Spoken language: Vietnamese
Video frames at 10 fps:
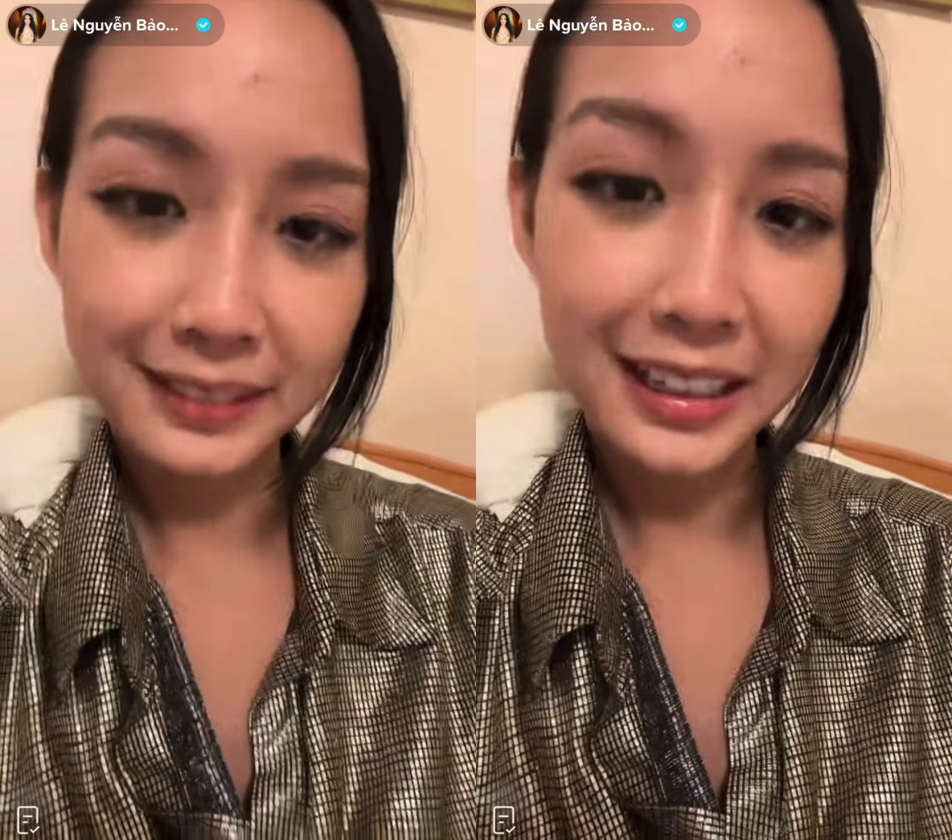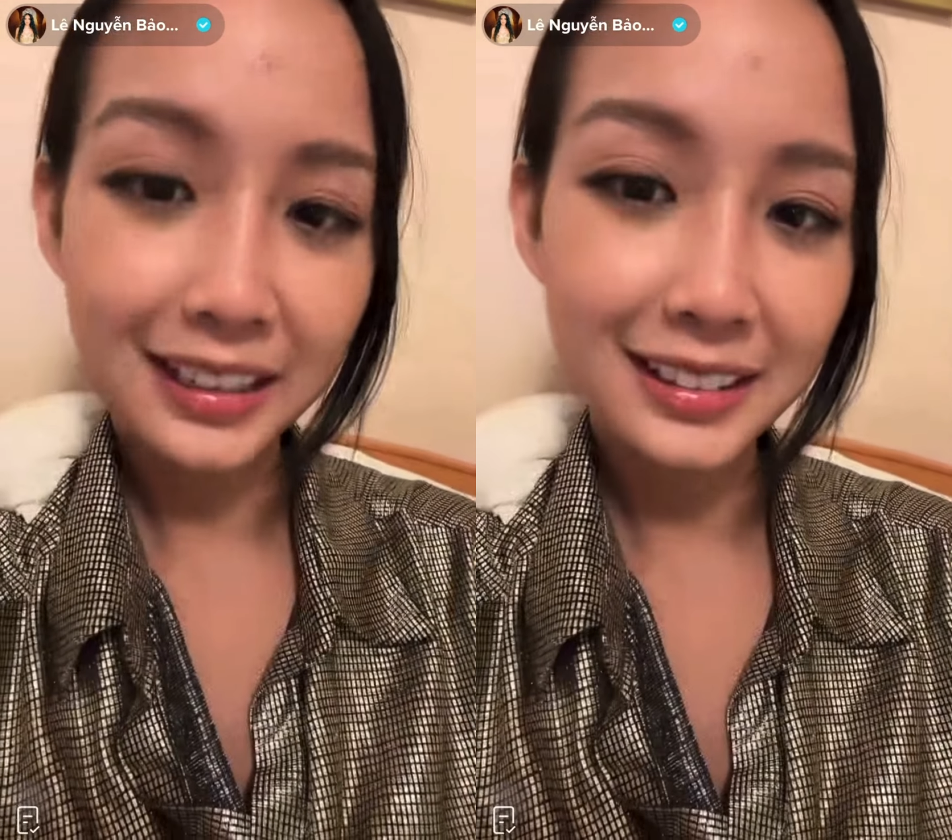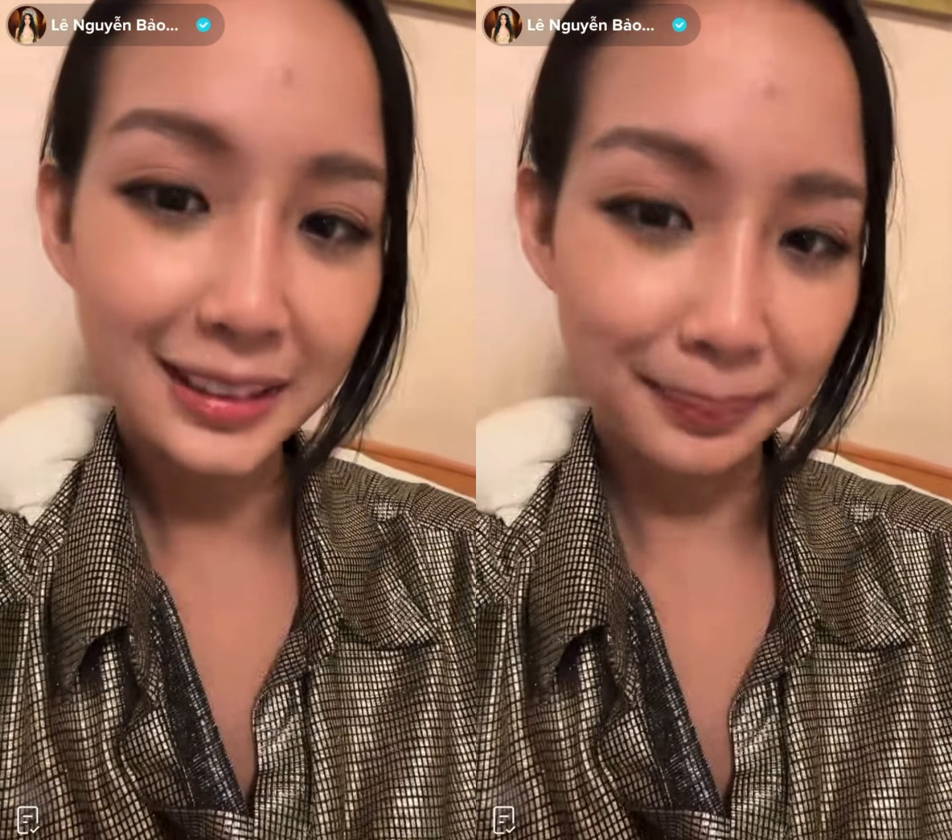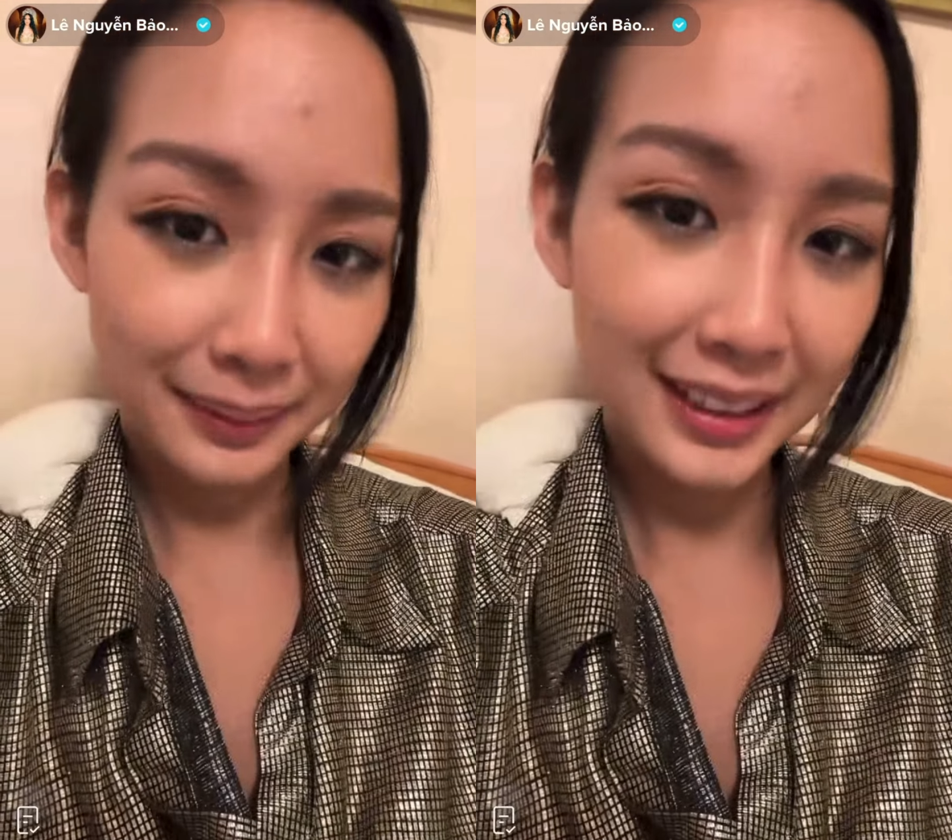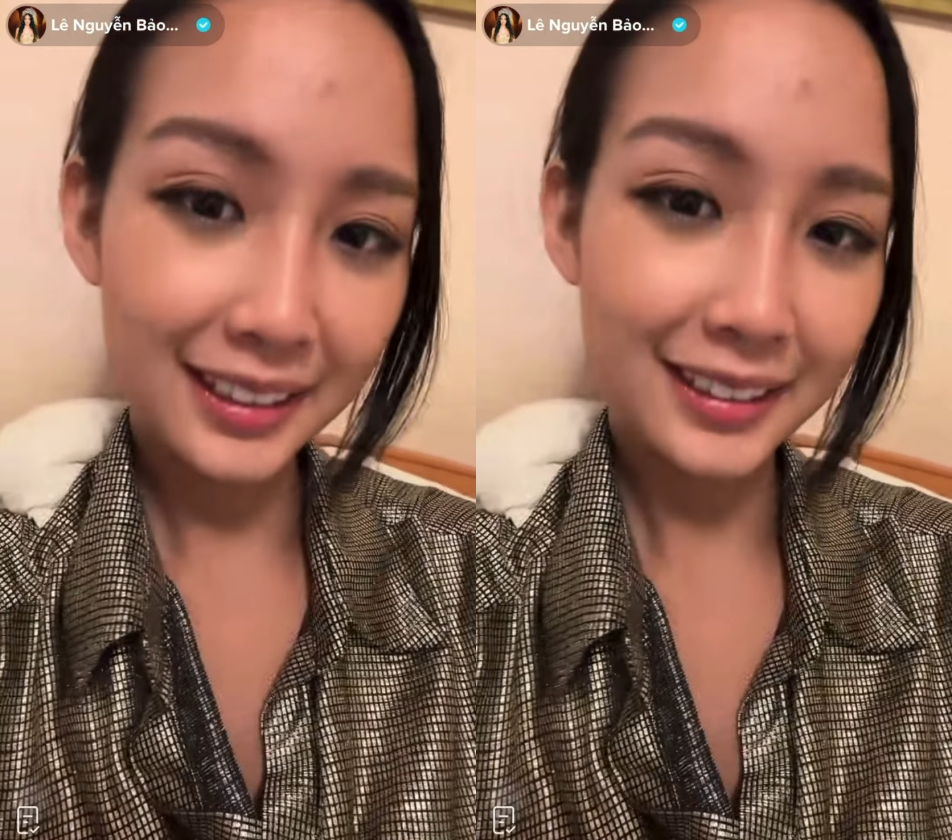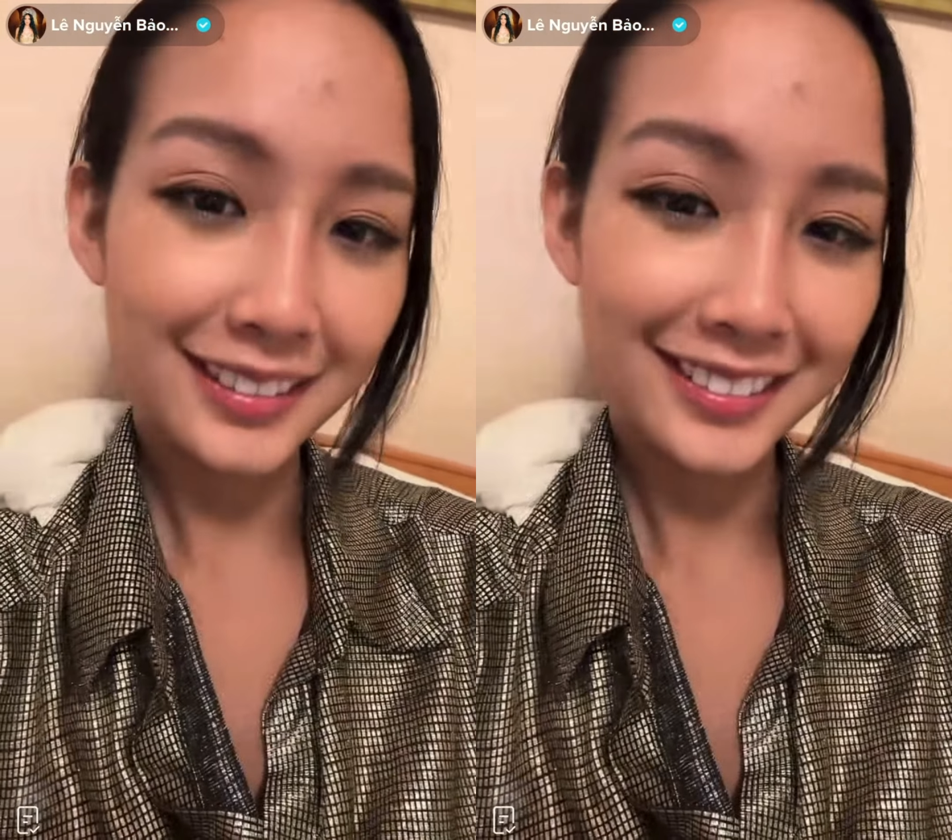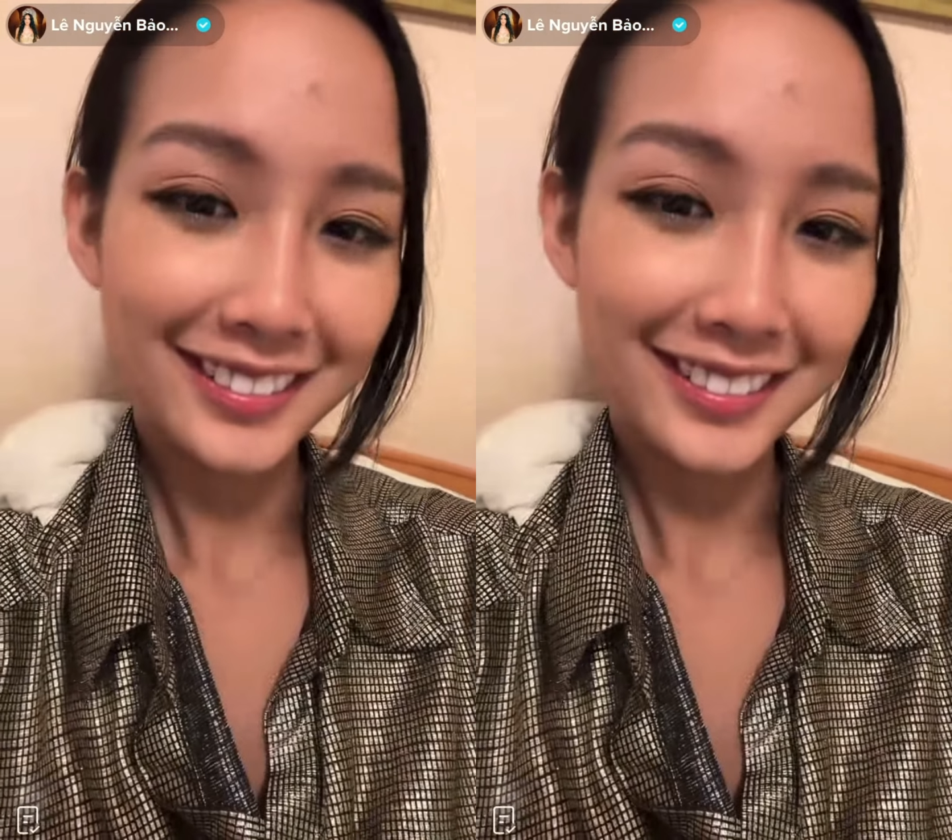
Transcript: đang lướt comment